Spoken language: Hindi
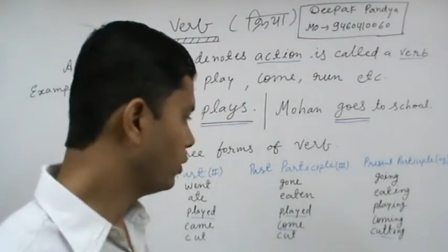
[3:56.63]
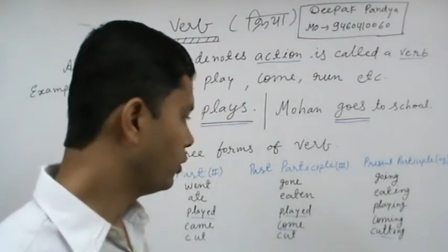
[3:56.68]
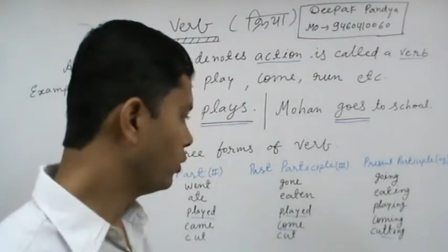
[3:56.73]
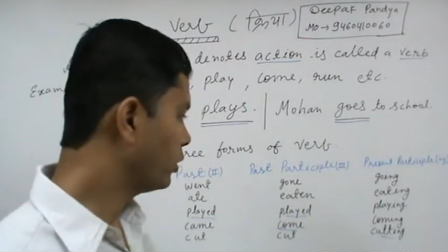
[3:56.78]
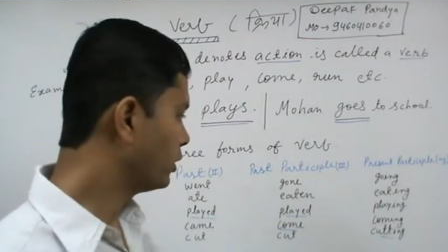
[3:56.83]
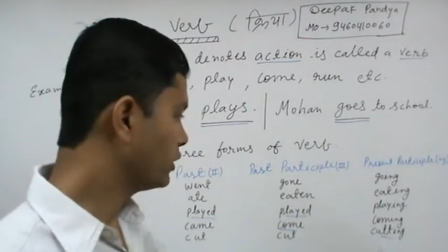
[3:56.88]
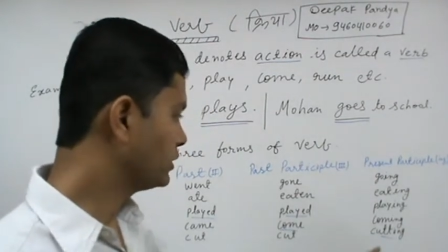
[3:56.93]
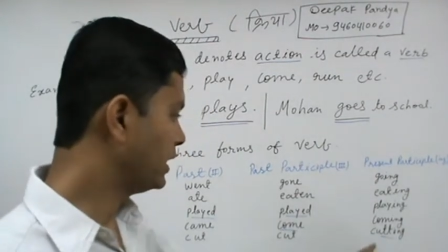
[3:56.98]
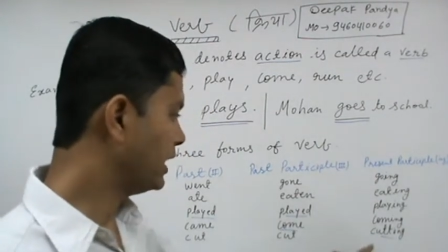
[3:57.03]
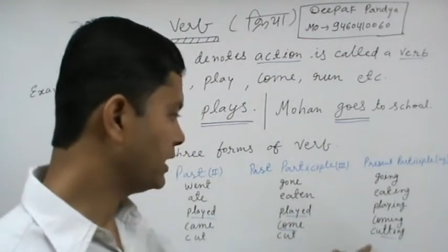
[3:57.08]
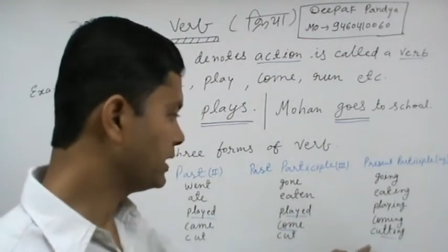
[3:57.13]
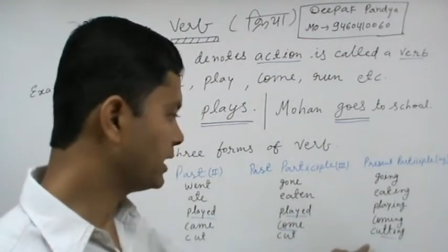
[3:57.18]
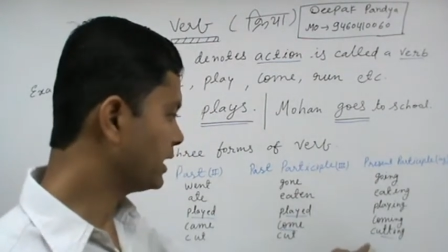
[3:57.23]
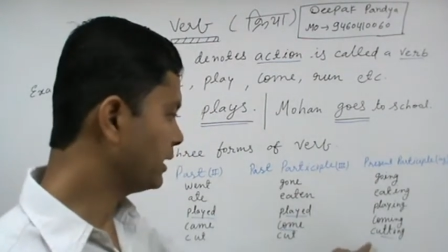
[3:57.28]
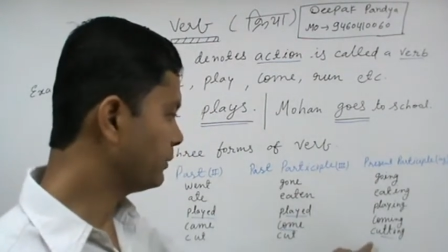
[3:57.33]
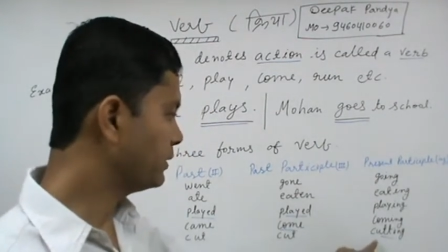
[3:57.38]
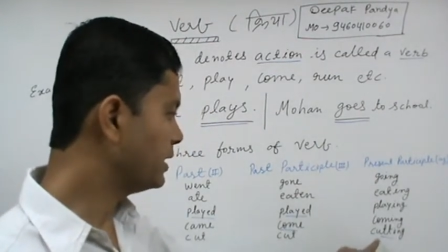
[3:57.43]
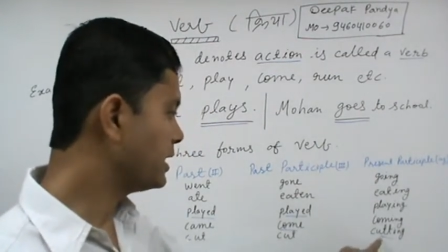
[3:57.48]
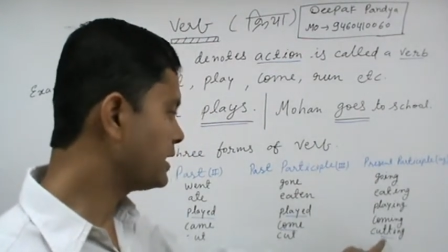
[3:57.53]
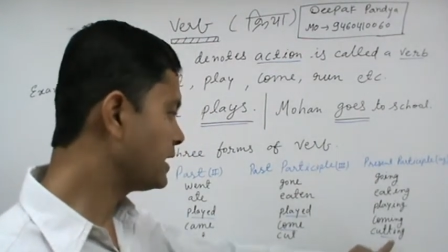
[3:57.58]
और जहां तक
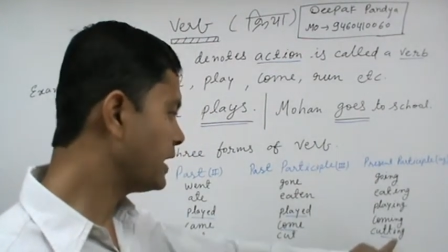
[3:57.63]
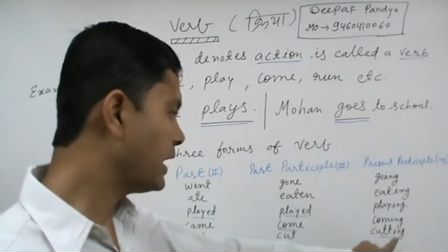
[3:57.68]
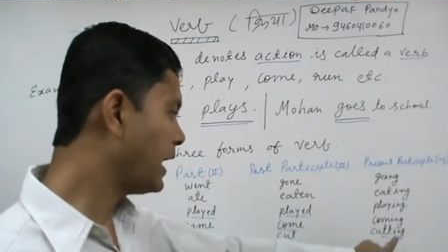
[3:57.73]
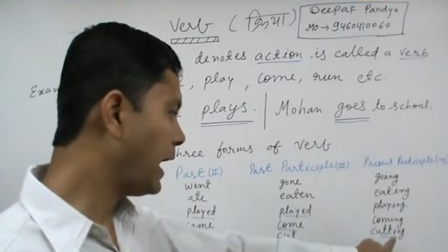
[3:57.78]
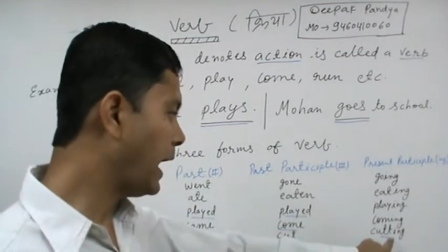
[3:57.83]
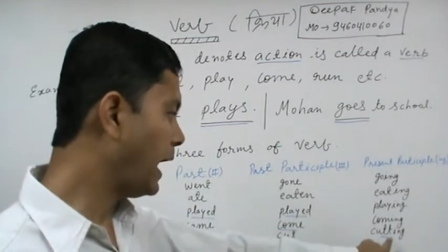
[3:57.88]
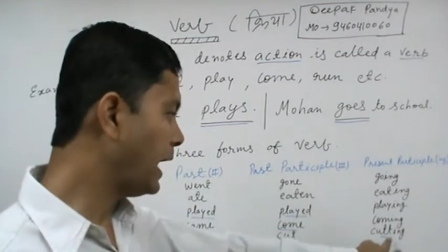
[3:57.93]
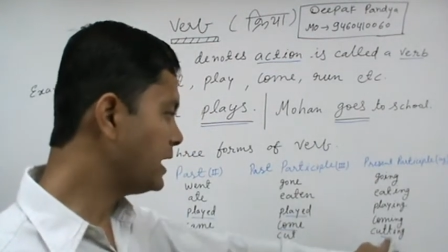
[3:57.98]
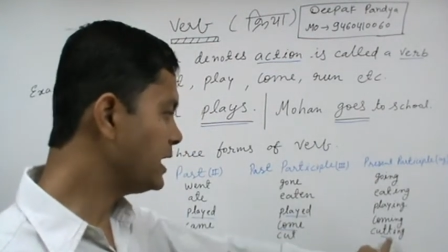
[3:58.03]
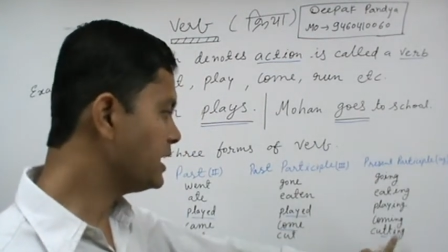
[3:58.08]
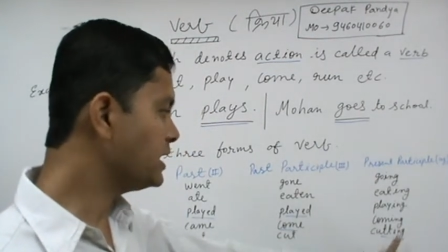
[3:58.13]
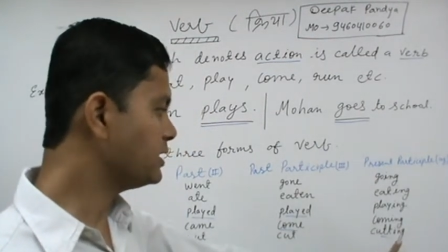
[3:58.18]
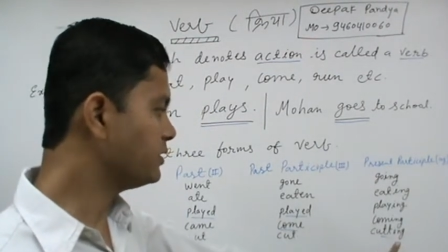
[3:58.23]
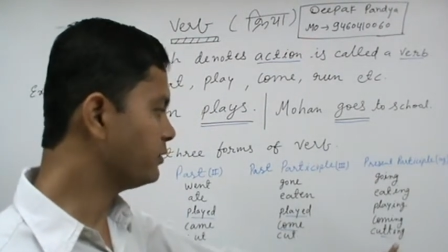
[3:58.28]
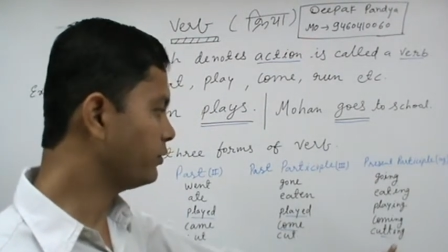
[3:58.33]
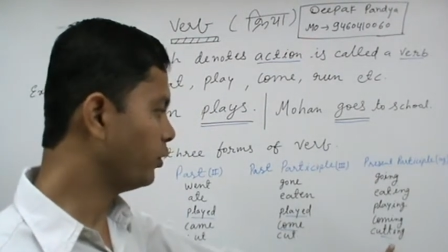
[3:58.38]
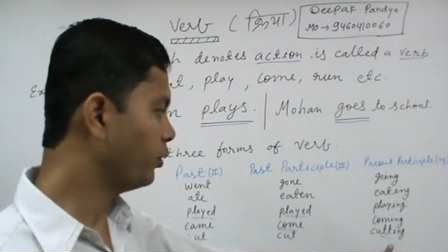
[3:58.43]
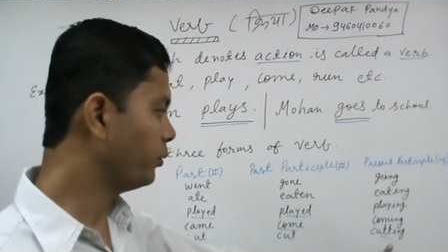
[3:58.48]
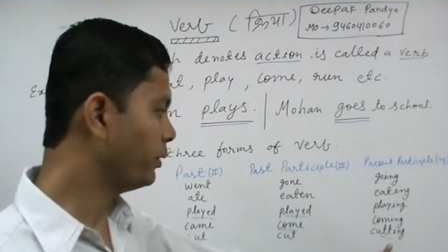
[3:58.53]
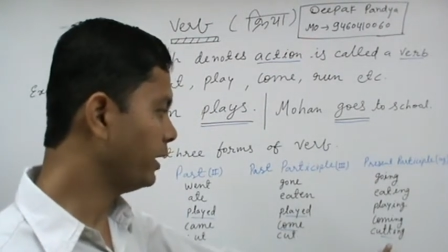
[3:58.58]
हम देखते हैं आईएनजी
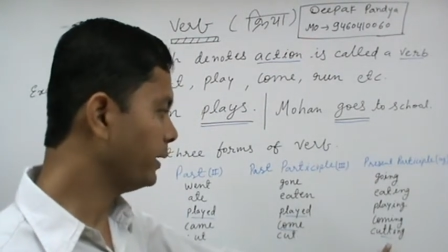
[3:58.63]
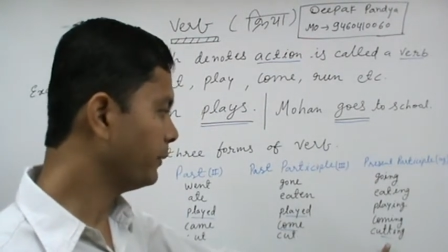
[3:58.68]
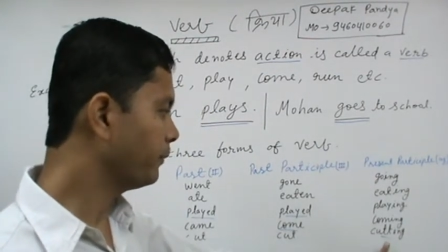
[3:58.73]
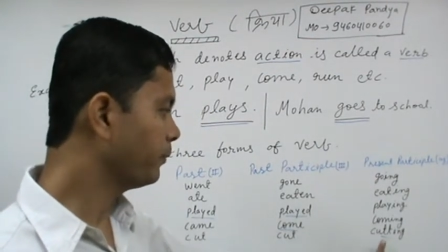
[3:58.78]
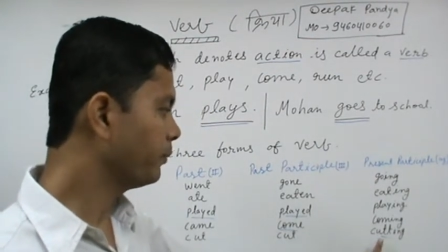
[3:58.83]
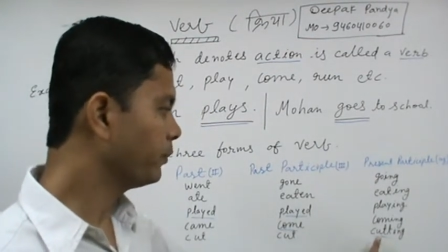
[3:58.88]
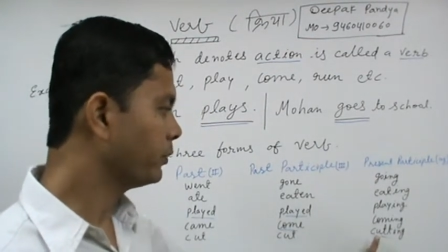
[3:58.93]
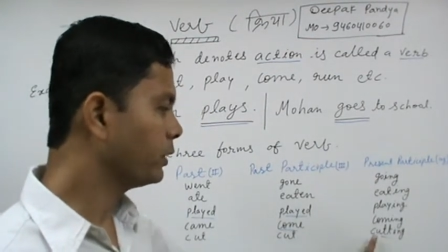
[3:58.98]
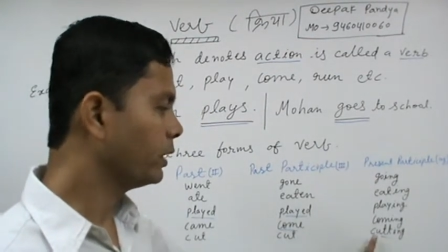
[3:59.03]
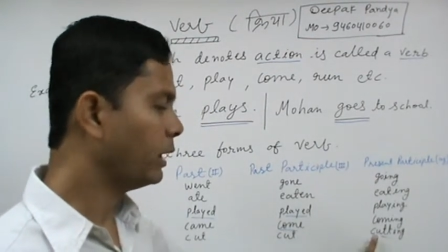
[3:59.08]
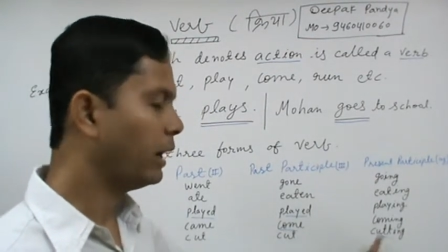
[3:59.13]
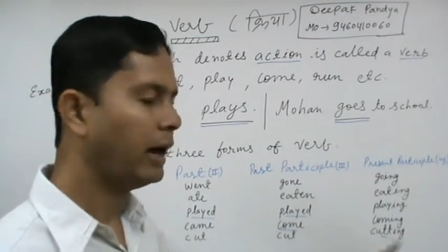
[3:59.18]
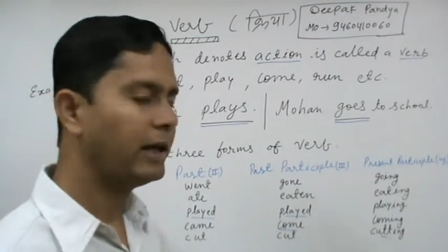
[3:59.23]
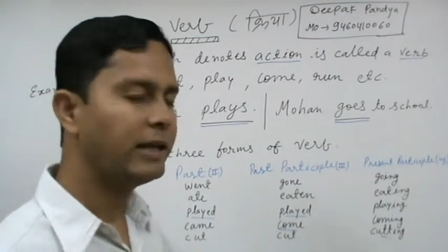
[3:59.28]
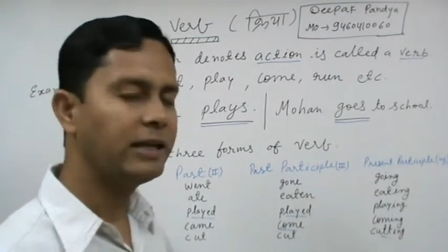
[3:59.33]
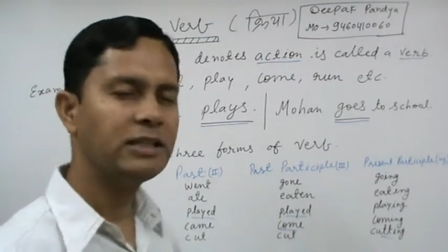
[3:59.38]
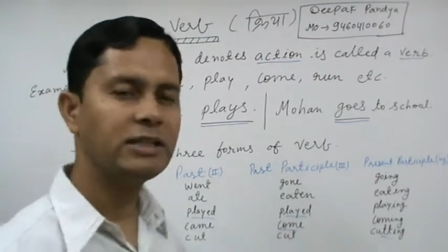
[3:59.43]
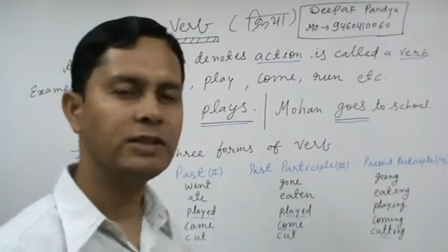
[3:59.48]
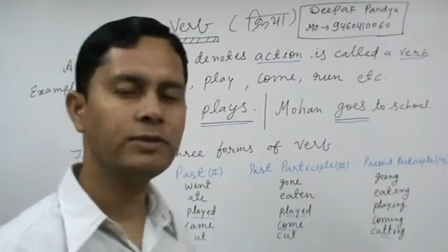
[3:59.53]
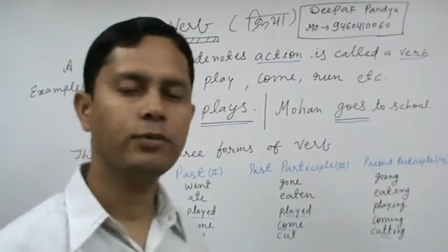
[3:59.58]
फॉर्म है
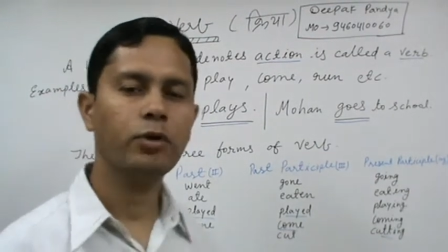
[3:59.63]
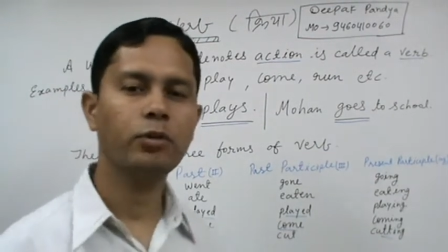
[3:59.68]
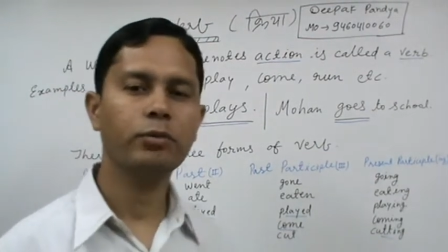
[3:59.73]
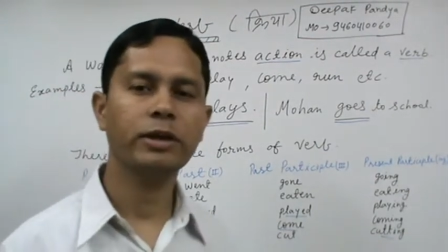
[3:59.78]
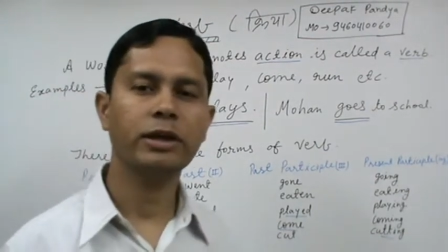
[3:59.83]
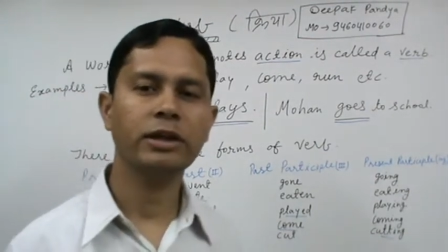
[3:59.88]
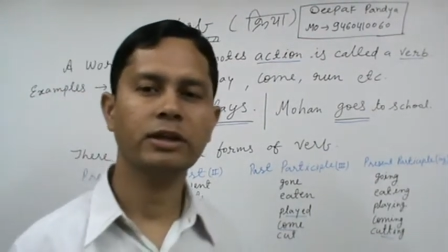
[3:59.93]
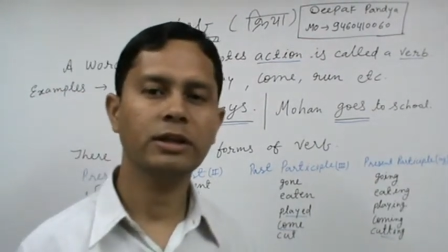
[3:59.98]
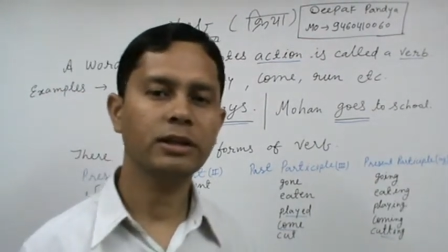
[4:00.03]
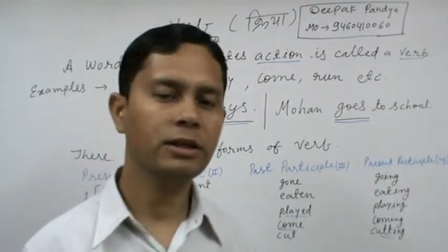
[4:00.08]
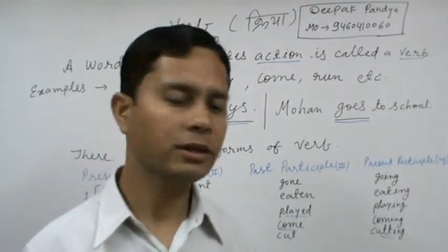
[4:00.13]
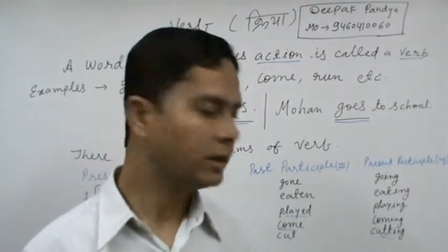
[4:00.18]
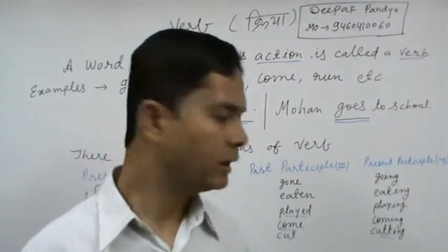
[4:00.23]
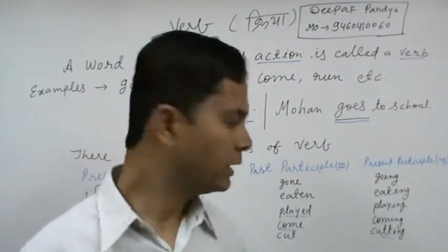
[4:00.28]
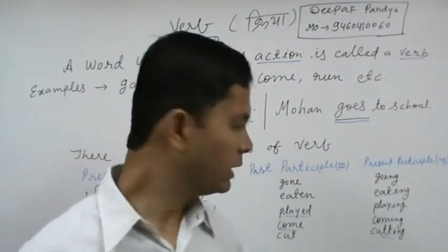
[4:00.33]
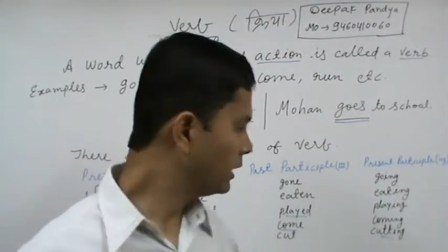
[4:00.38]
आईएनजी फॉर्म के अंदर